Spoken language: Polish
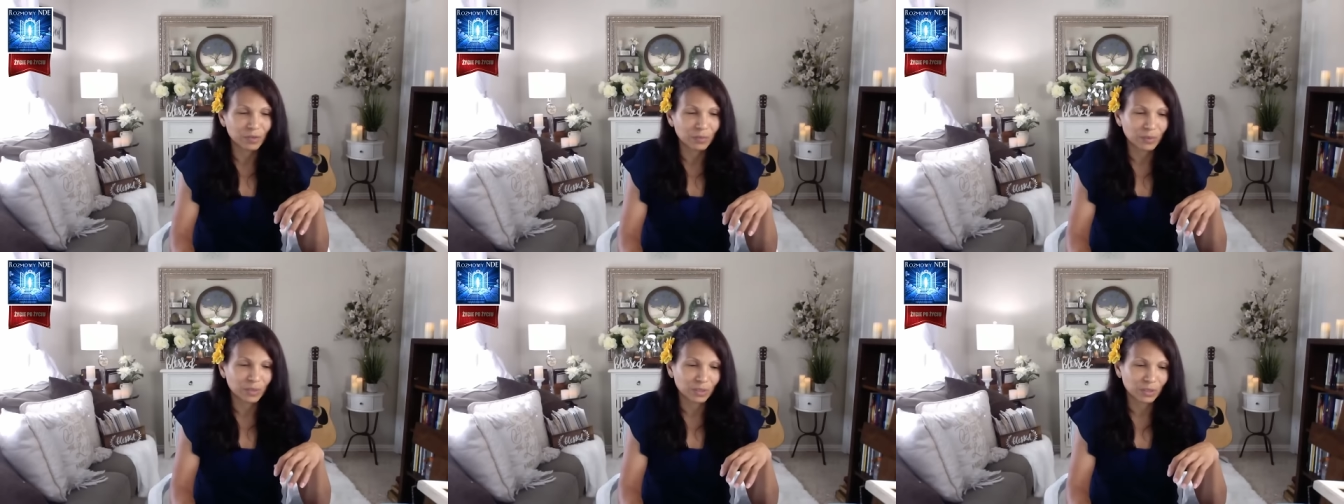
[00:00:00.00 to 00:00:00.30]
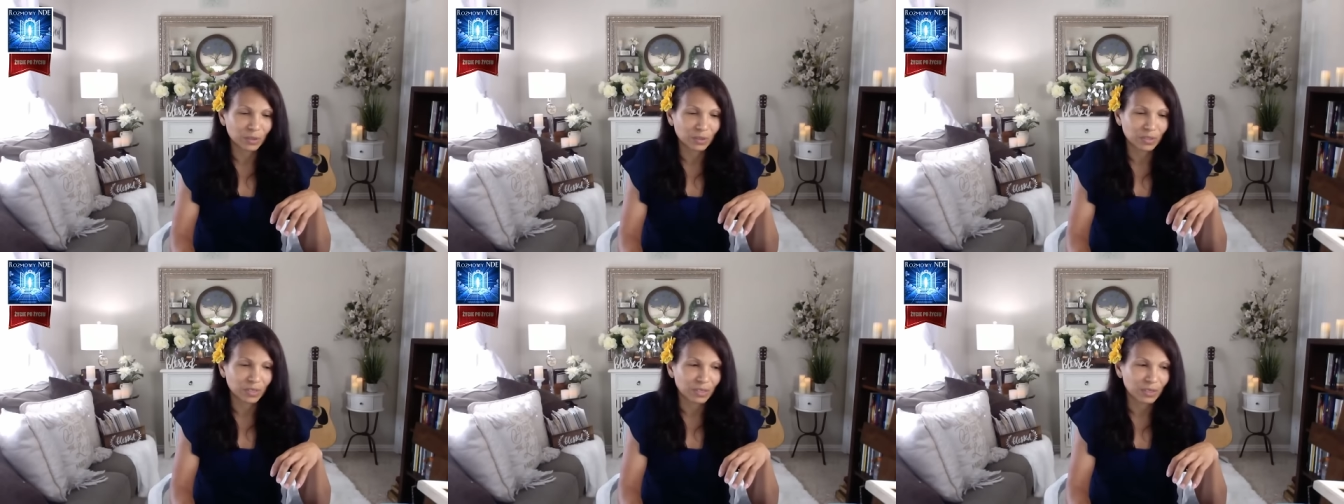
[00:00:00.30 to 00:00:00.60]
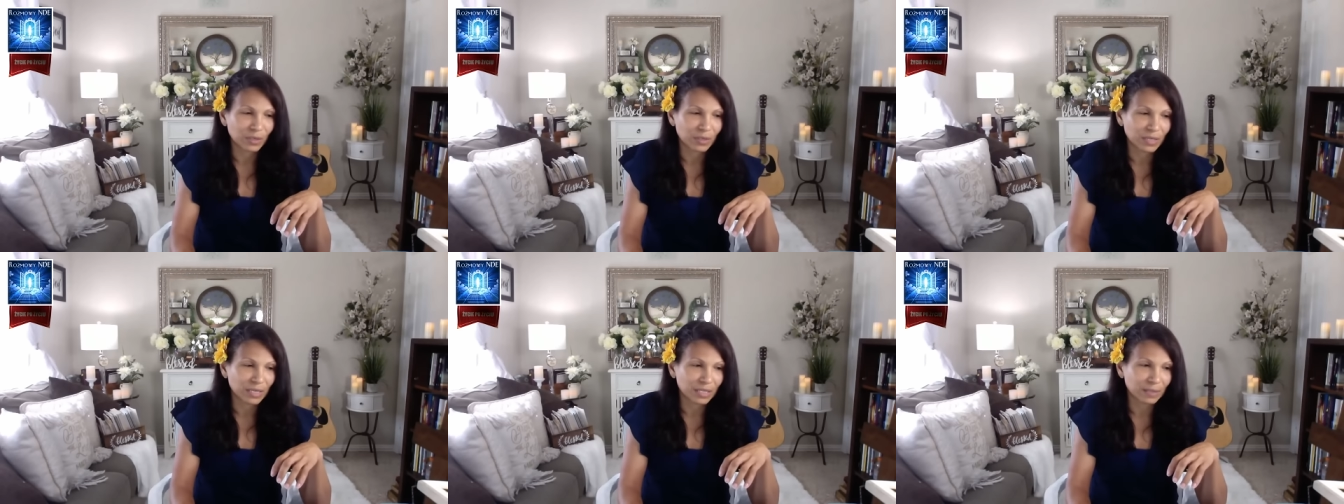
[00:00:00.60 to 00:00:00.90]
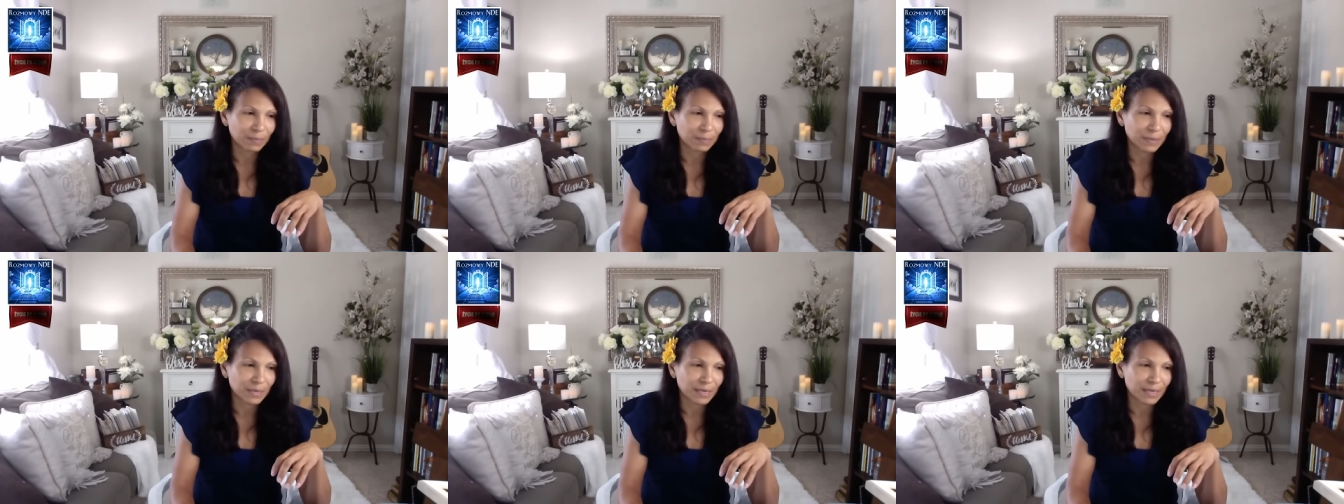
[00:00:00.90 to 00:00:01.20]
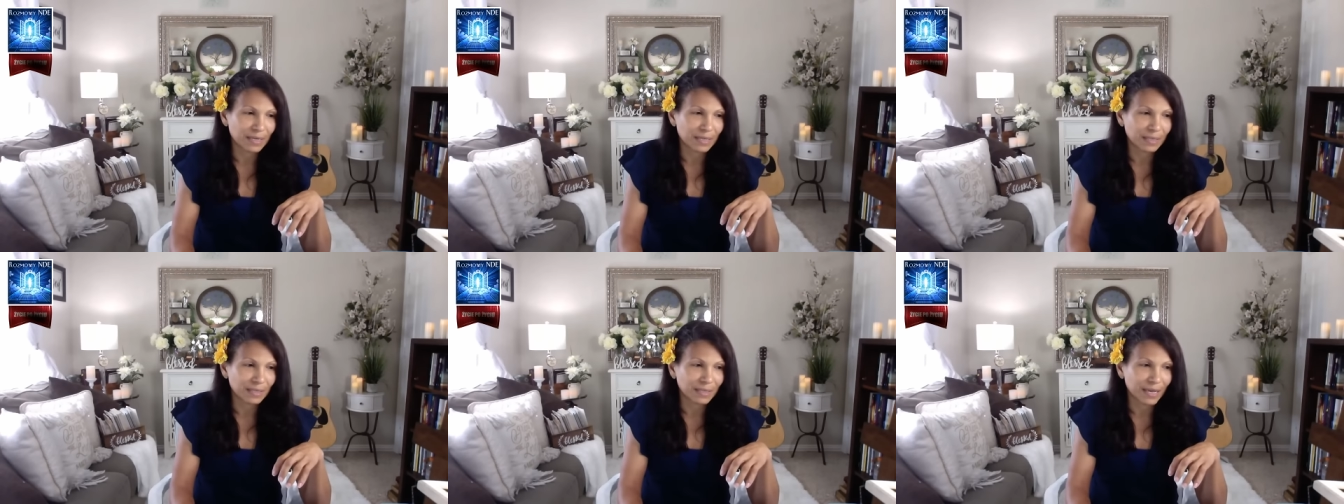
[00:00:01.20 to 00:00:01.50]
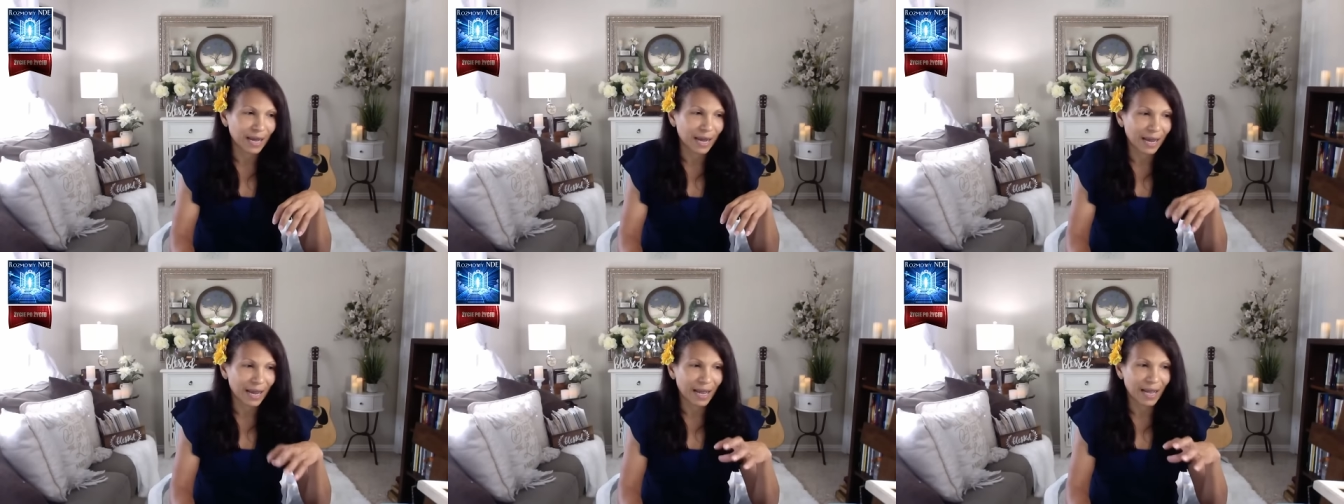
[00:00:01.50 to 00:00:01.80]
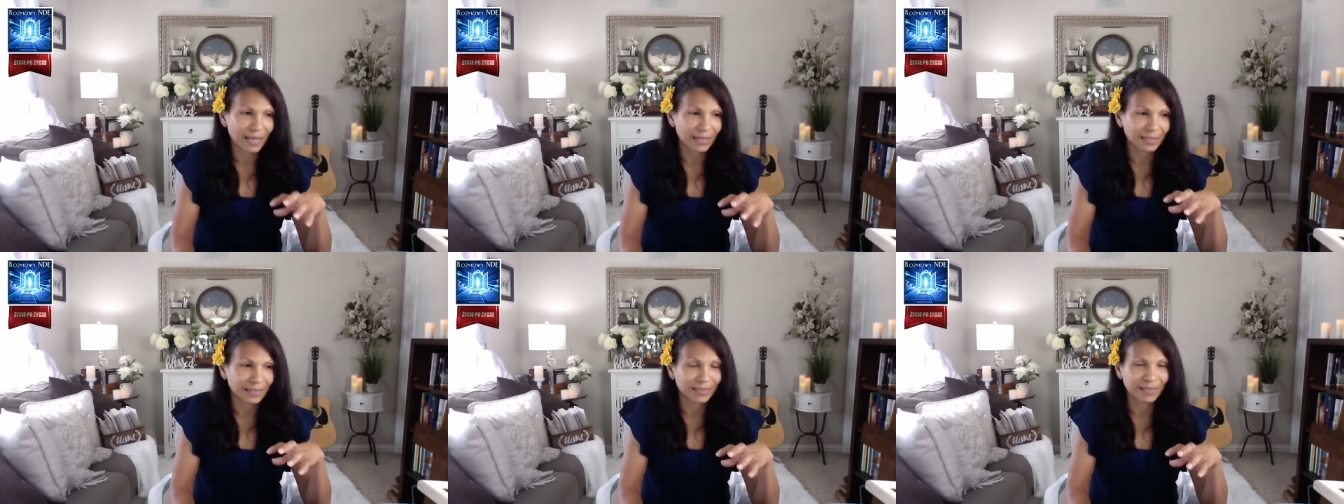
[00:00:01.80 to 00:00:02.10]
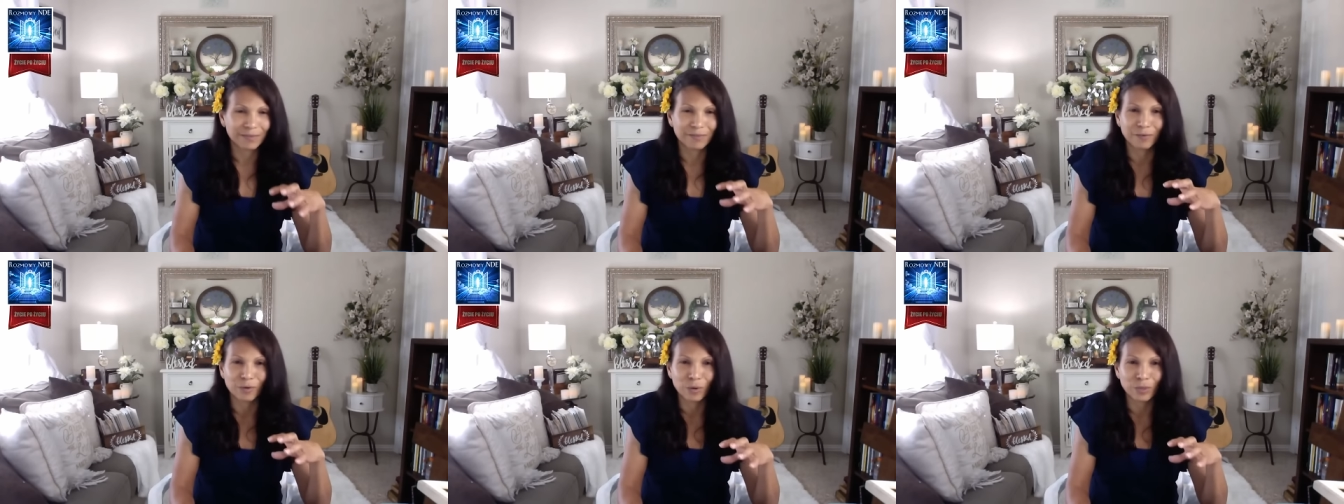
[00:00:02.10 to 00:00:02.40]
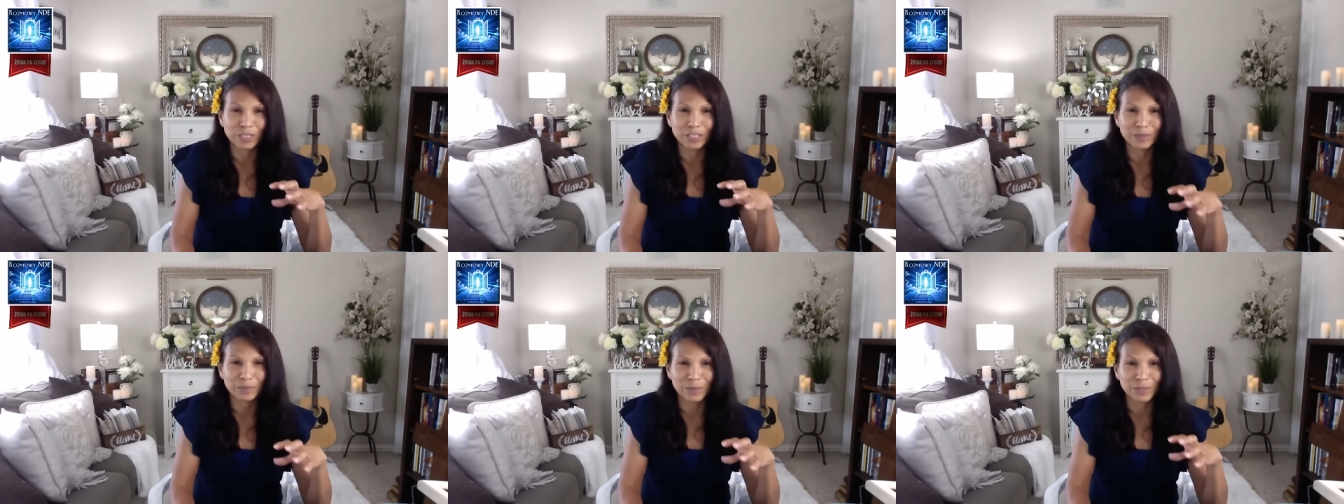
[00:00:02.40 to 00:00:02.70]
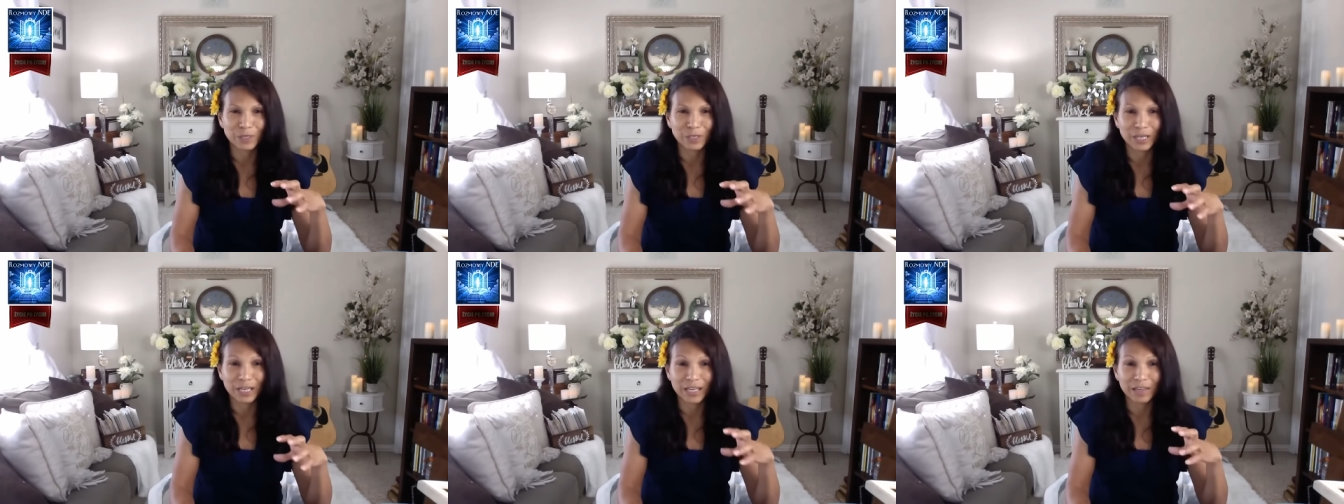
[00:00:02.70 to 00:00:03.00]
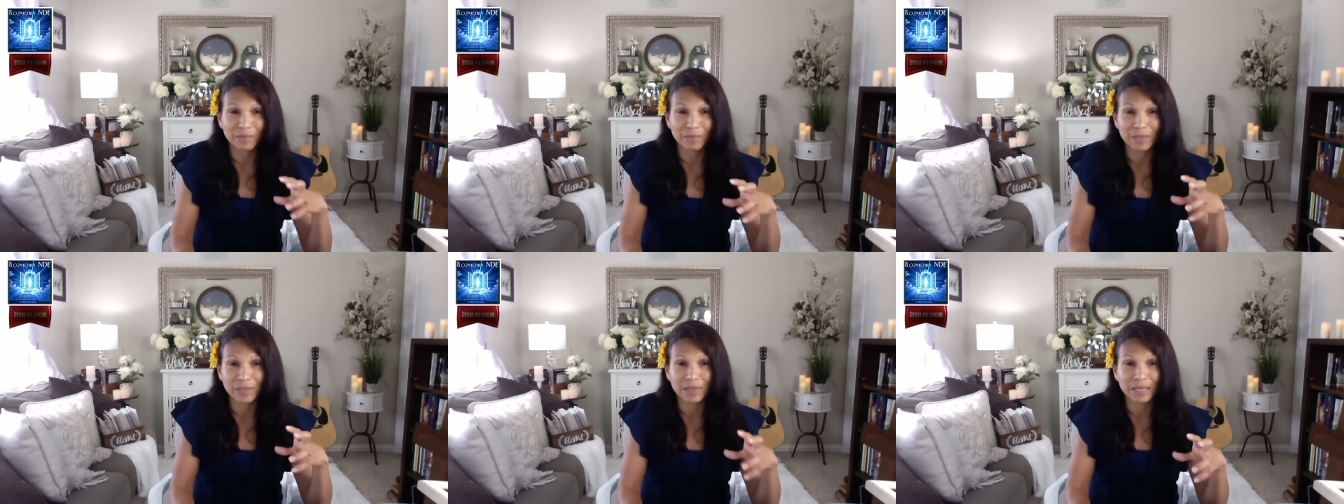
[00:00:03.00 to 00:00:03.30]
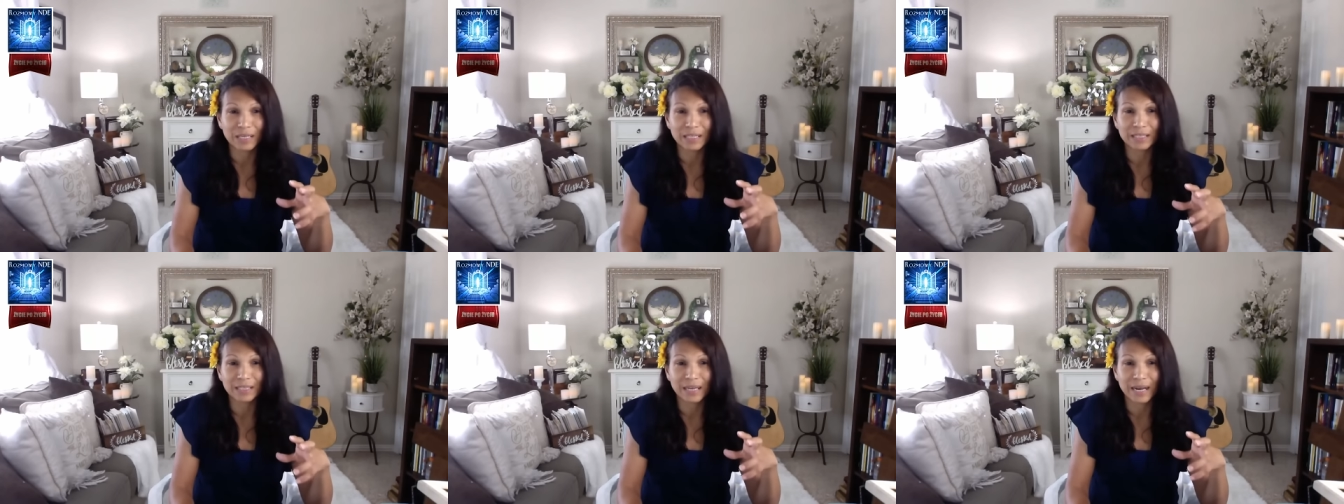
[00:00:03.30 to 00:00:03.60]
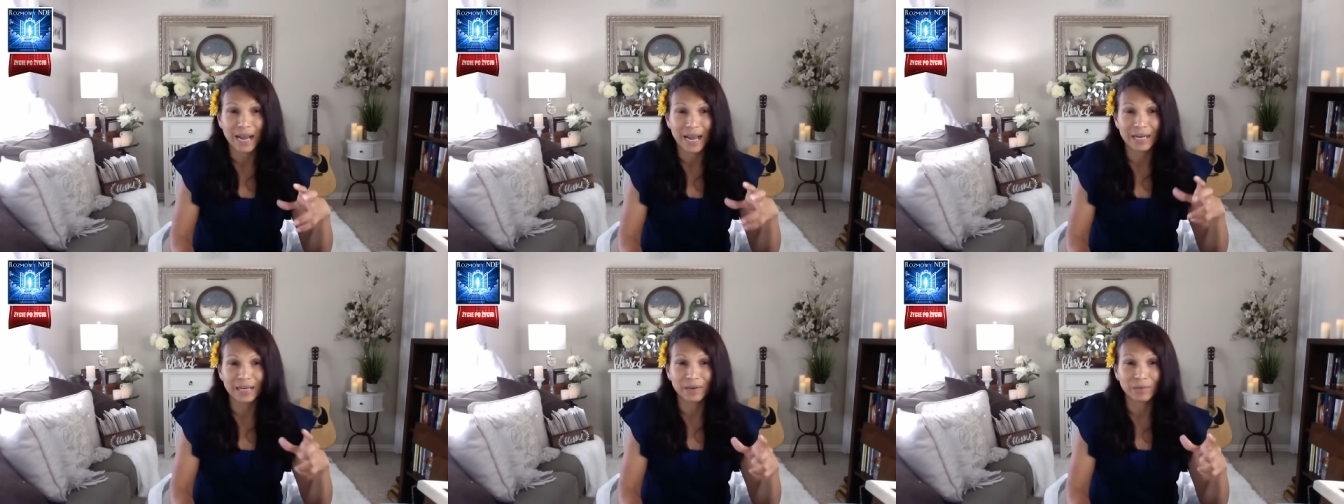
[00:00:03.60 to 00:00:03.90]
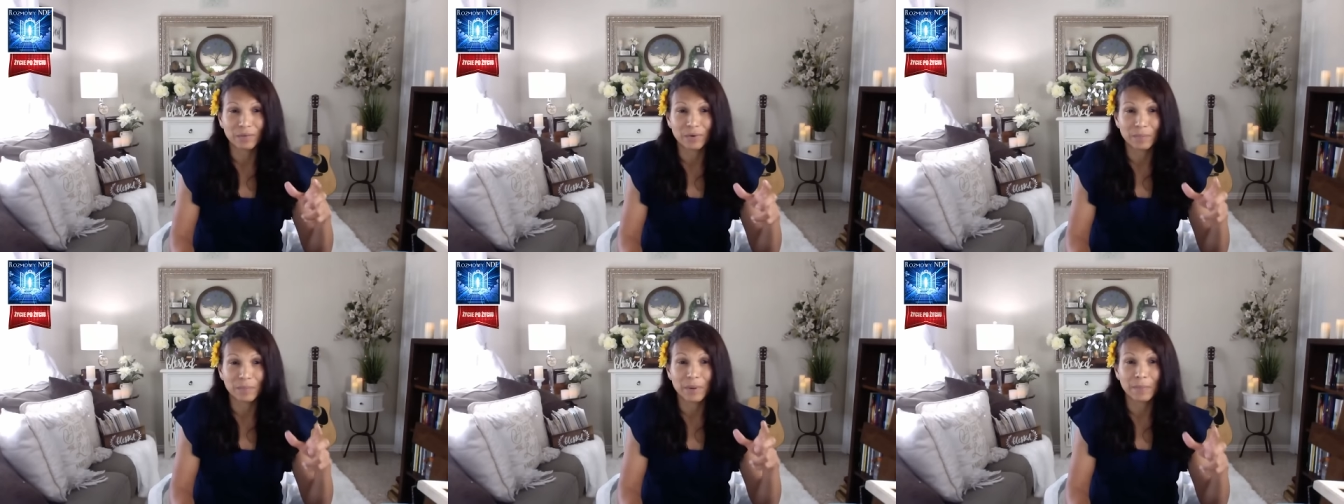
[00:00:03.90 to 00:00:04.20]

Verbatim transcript: Wy będziecie pierwszymi, którzy to usłyszą, ponieważ poprosiłam Ducha Świętego,